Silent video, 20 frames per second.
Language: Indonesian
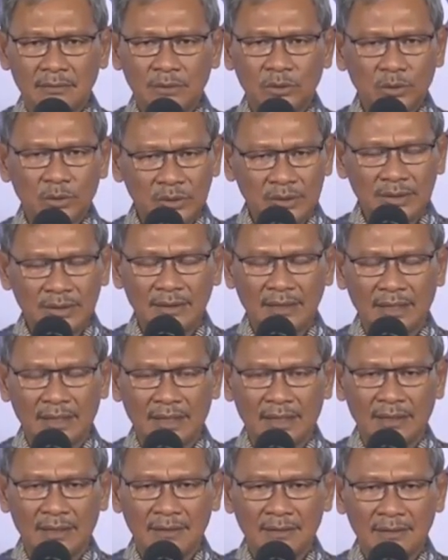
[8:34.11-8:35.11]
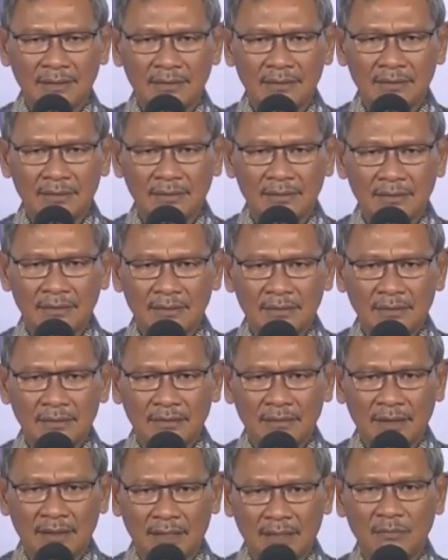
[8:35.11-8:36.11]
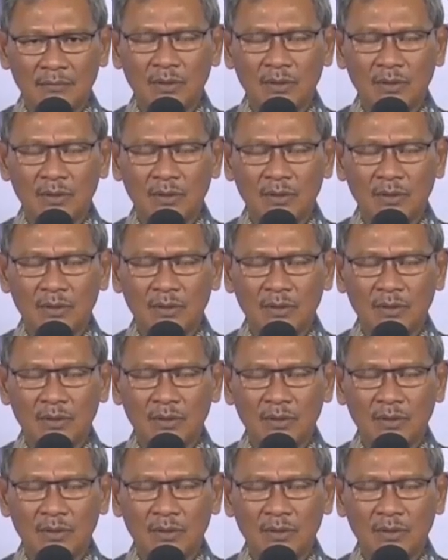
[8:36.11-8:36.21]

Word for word: cuci tangan dengan